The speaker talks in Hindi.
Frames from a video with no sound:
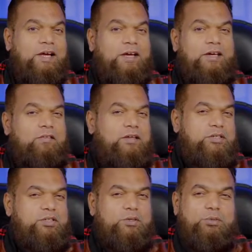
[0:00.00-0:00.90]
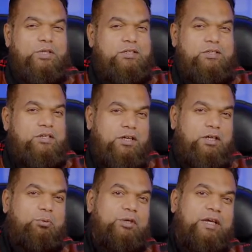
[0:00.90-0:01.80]
कि यार ये ट्रांजेक्शन कुछ अच्छी
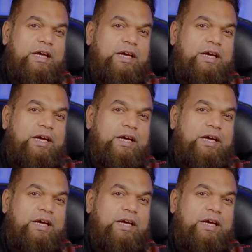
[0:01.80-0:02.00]
नहीं हुई